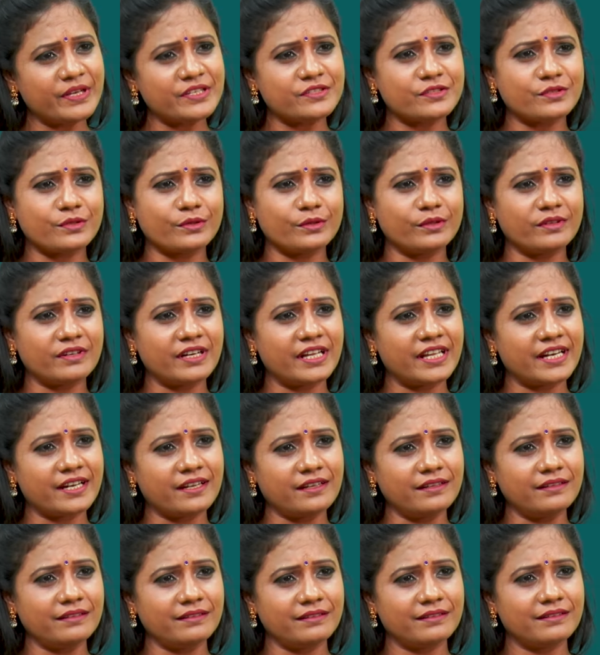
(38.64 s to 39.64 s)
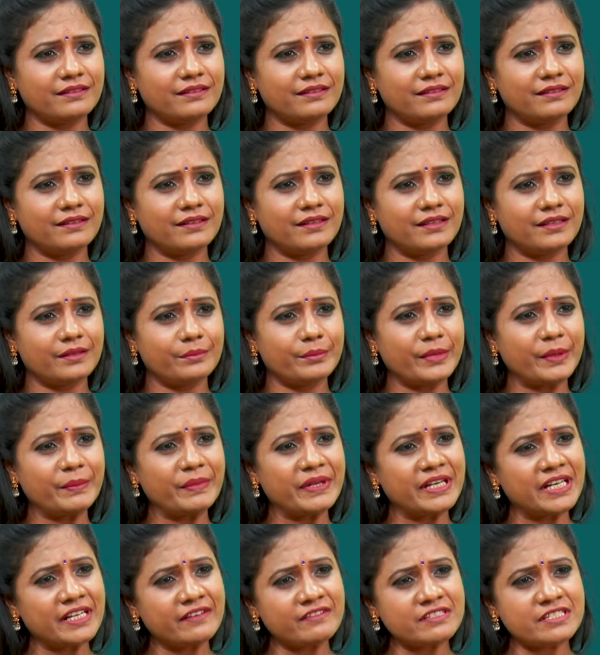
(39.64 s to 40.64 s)
పెంచుతూ ఉన్నారా అవునండి
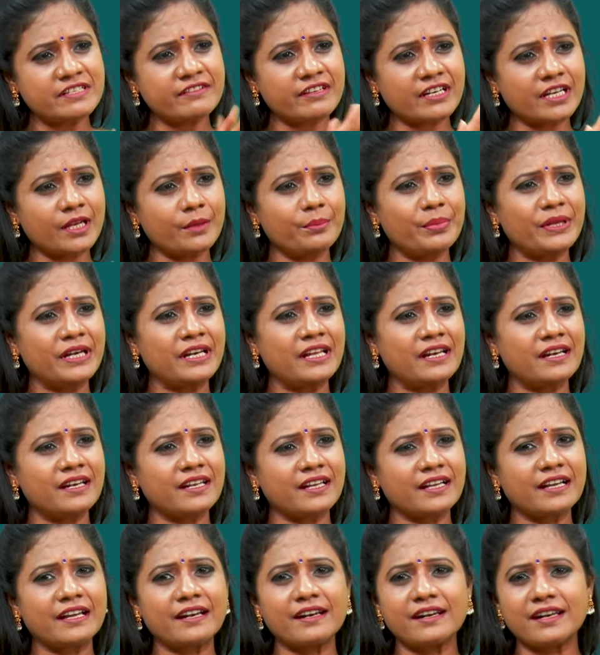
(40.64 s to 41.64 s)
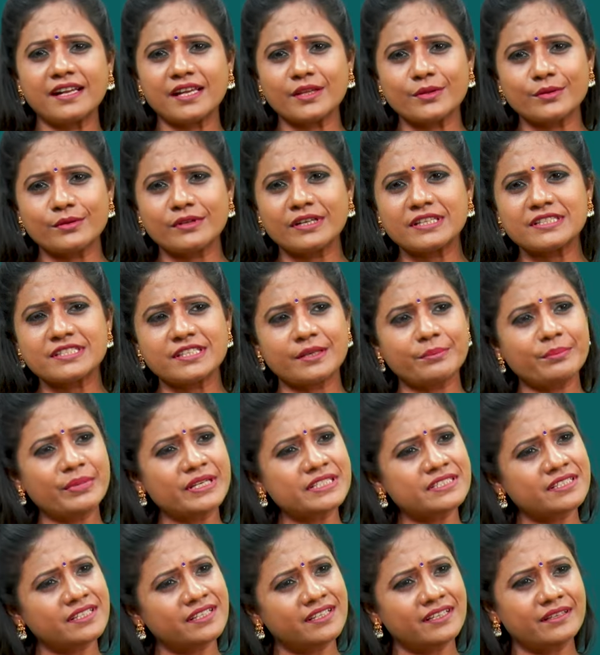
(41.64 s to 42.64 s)
మిమ్మల్ని ఏమో చివరికి పిల్లల్ని కనలేదు అని
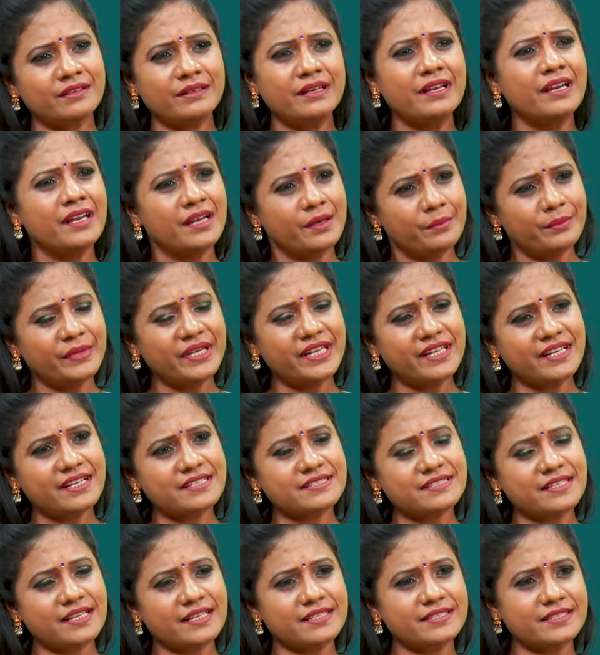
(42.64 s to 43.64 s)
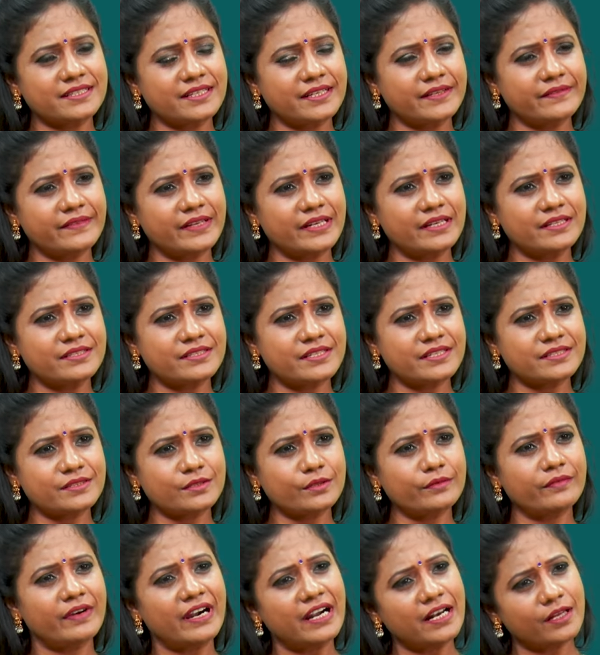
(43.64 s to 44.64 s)
చెప్పేసి మీడియా సాక్షిగా ఇవన్నీ చేస్తూ
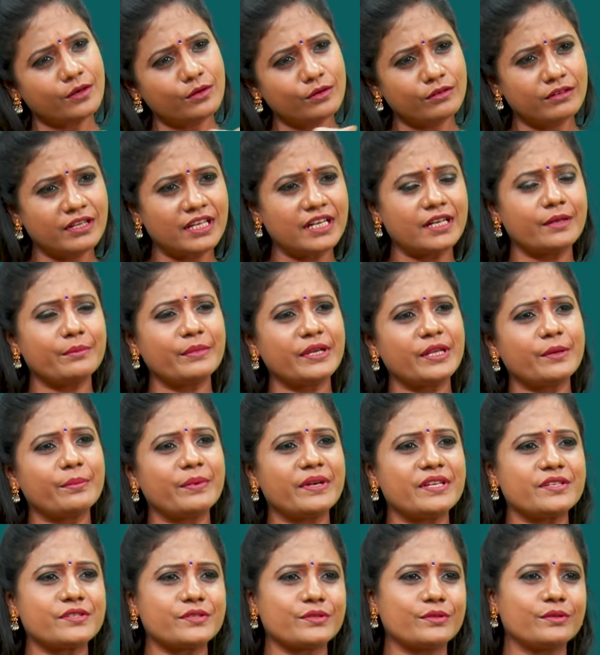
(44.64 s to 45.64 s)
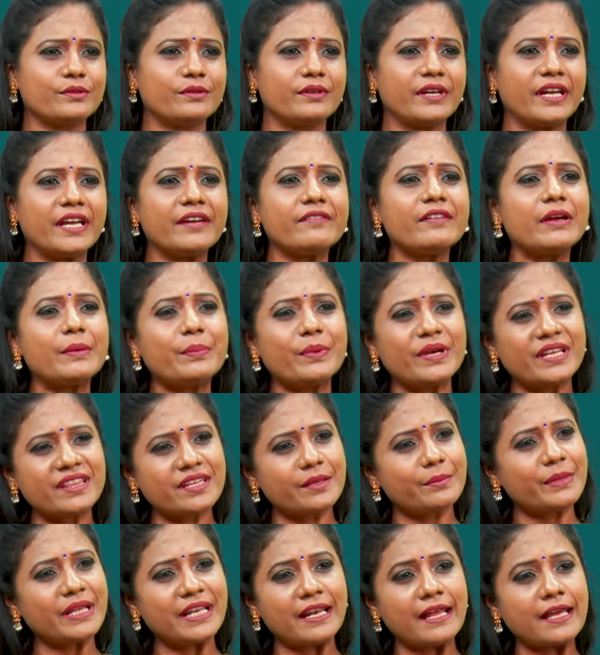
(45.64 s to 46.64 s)
వాళ్ళ కుక్కల్ని మీరు పెంచుతూ ఏమైపోయింది
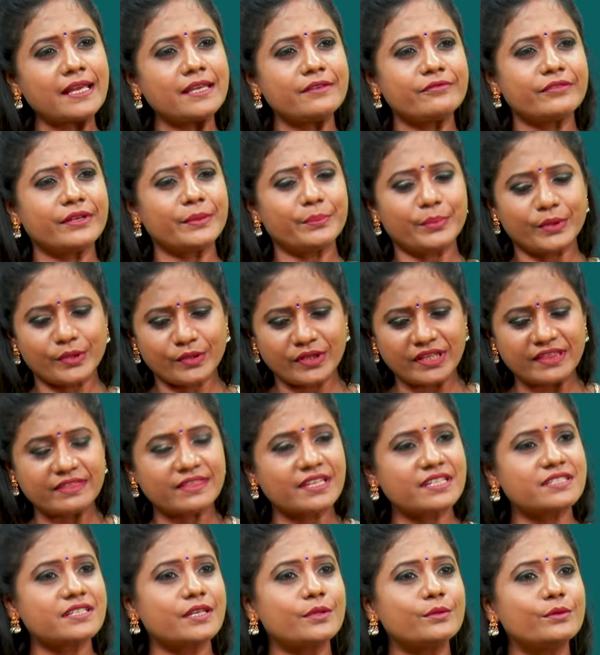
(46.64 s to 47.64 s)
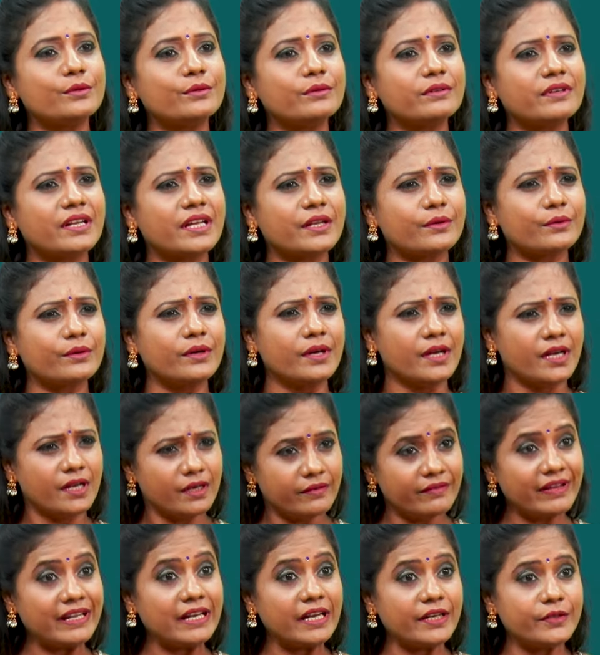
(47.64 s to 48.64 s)
మీ లైఫ్ ఇప్పుడు ఇంత చదువుకున్నారు
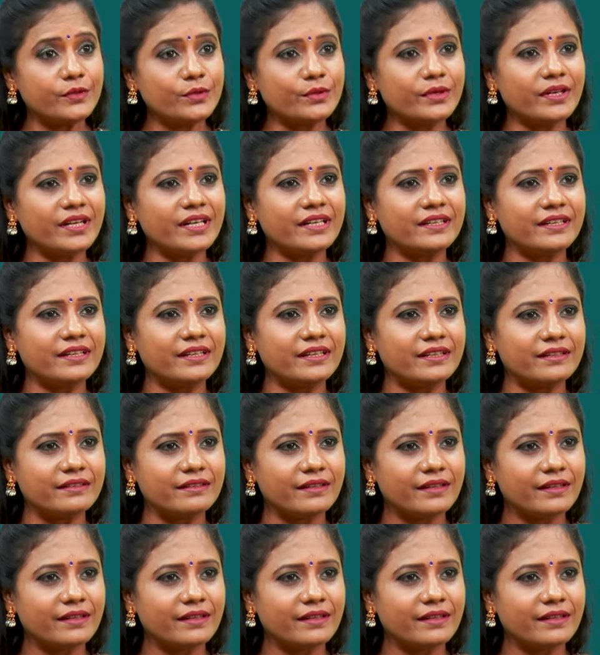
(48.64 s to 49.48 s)
వెల్ ఎడ్యుకేటెడ్